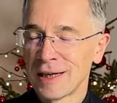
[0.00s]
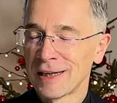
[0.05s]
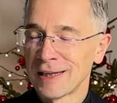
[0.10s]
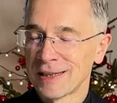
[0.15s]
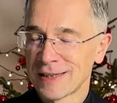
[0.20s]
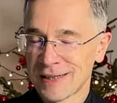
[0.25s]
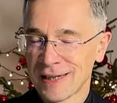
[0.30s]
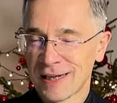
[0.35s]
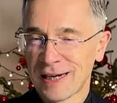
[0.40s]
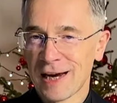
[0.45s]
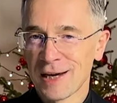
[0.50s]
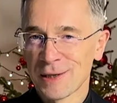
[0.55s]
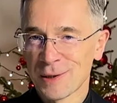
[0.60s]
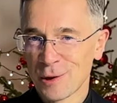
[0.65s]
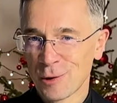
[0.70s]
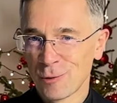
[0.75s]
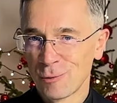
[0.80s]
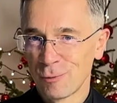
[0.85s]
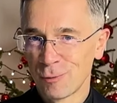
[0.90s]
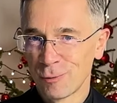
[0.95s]

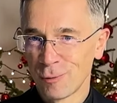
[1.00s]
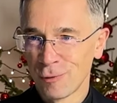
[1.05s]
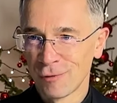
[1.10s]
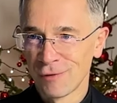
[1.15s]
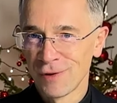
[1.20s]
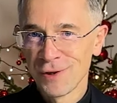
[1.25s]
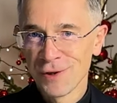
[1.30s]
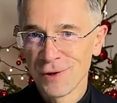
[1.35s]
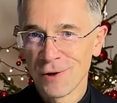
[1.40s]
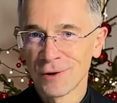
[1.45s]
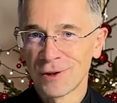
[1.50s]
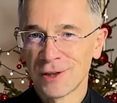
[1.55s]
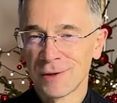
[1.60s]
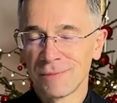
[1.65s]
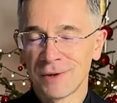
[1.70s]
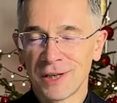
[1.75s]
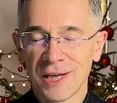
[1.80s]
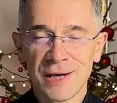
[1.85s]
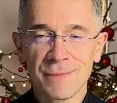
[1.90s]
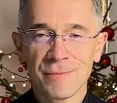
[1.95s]
zakazał mu mówić o tym,
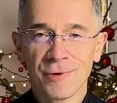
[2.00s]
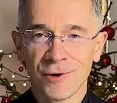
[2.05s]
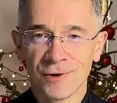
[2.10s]
kim